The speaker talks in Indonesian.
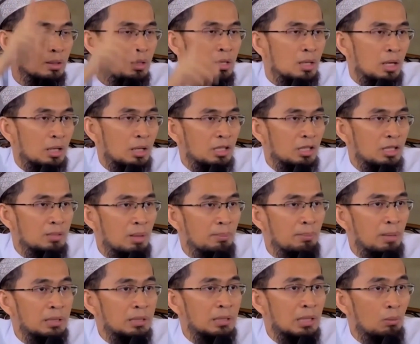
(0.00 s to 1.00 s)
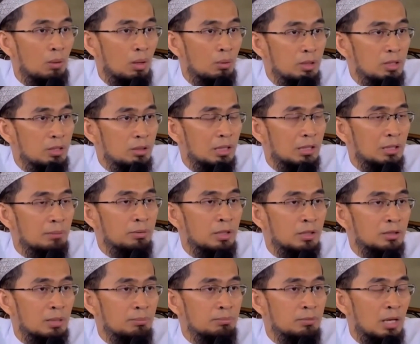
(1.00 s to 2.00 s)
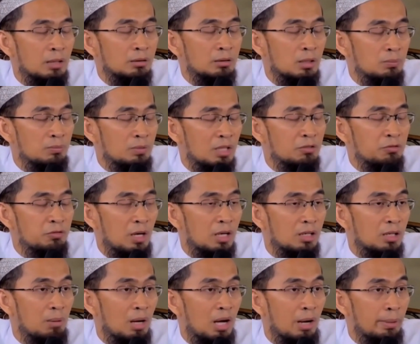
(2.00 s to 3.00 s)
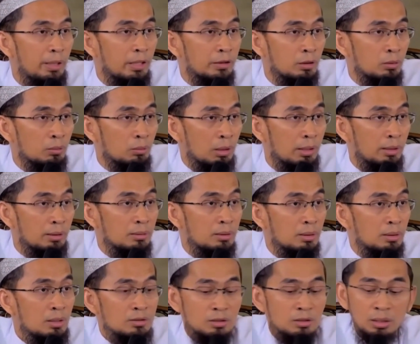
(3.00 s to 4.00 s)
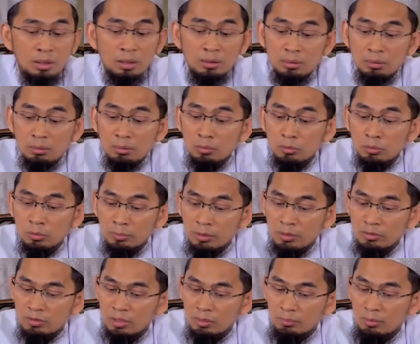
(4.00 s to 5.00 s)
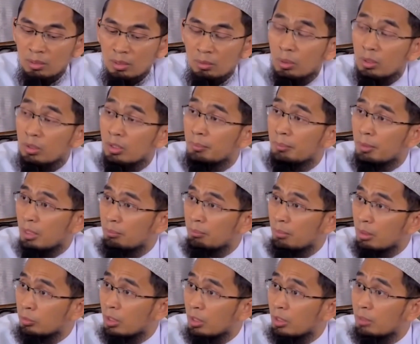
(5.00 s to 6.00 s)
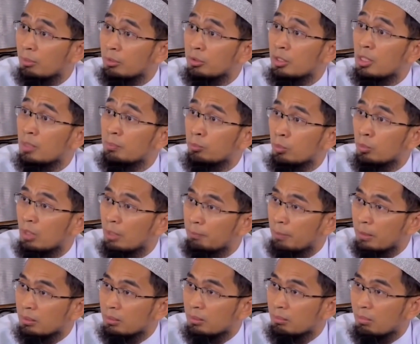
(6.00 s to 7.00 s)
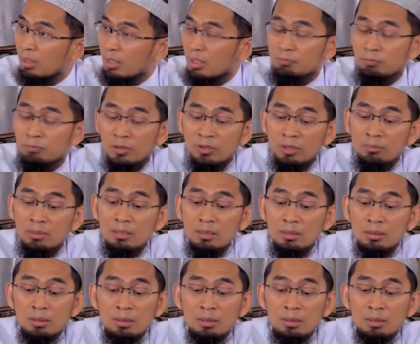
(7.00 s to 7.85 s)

Kata Imam An-Nawawi dalam kitabnya At-Tibyan fi Adab Hamalatul Quran, cetakan Darul Kutub Al-Islamiyah warna merah marun halaman 38, paragraf pertama,